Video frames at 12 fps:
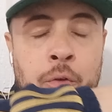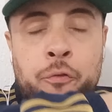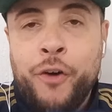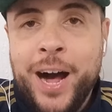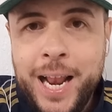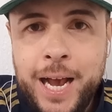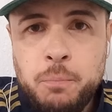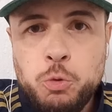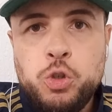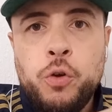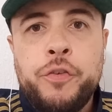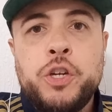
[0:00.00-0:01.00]
Falamos
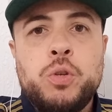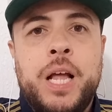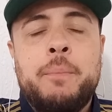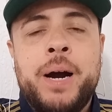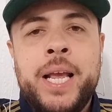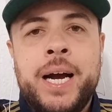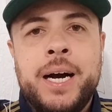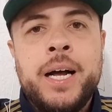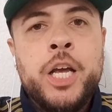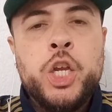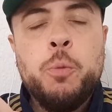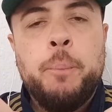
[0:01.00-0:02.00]
no vídeo da manhã que